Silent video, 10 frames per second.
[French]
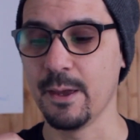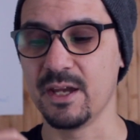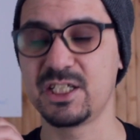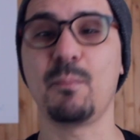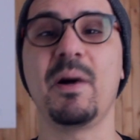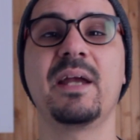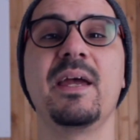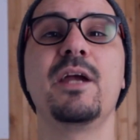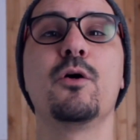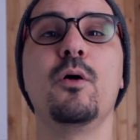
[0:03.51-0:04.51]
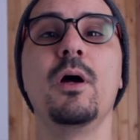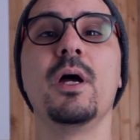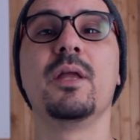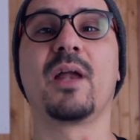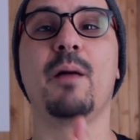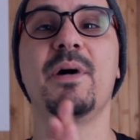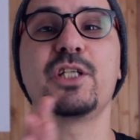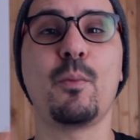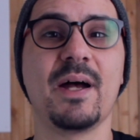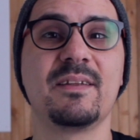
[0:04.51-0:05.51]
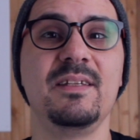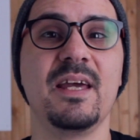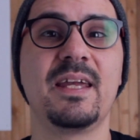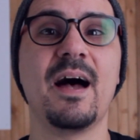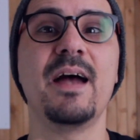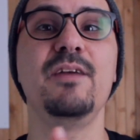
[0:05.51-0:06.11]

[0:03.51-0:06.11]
et j'ai remarqué que dans la majeure partie des cas,